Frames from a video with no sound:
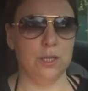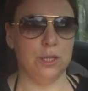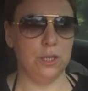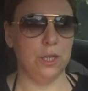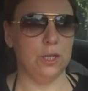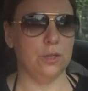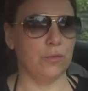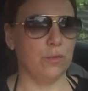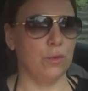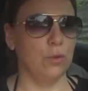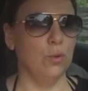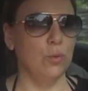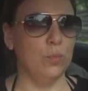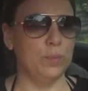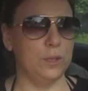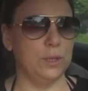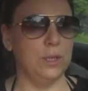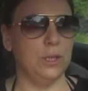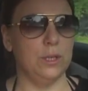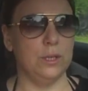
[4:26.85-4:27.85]
здесь в
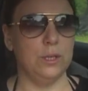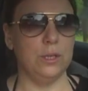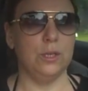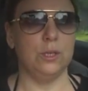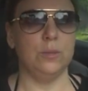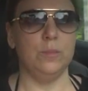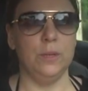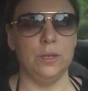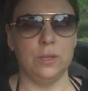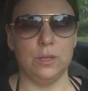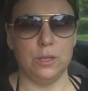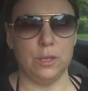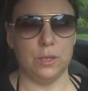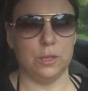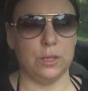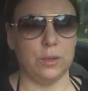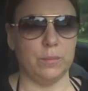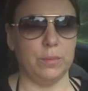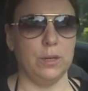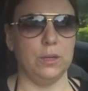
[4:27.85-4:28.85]
клуб, здесь с детьми, здесь
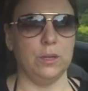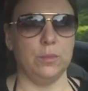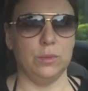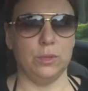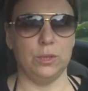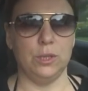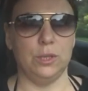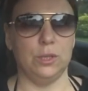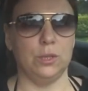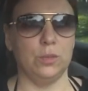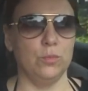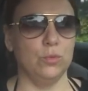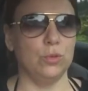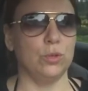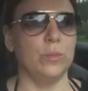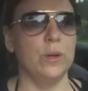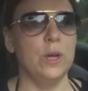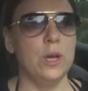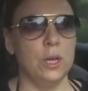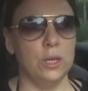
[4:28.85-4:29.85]
с собаками, здесь с
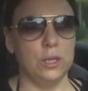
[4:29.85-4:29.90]
мужем,